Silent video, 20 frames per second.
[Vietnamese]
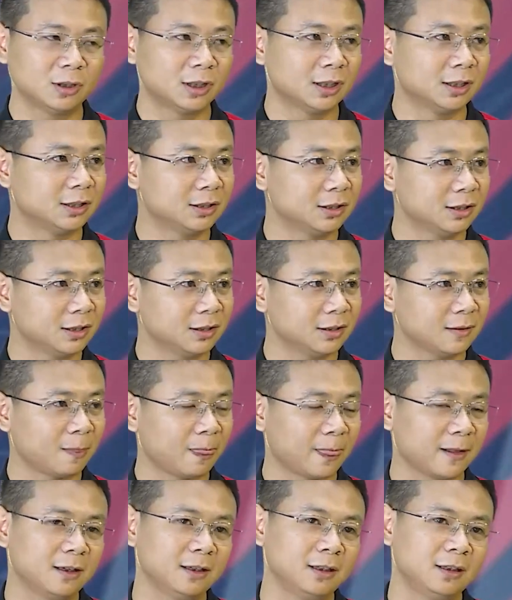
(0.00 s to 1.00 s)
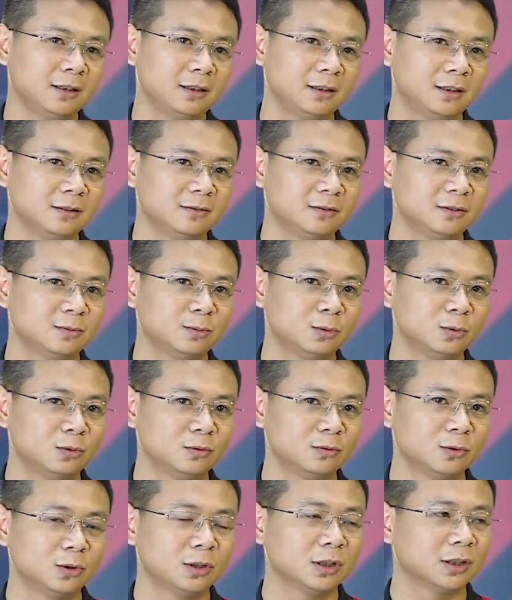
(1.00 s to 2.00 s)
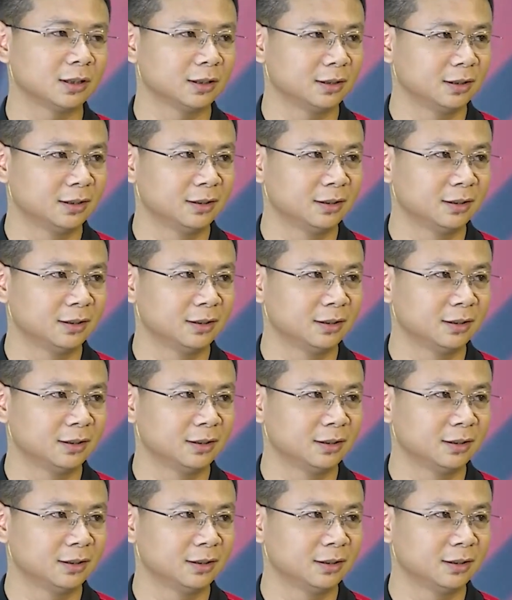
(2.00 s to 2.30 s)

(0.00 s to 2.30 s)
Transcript: giải trước khi Liverpool vô địch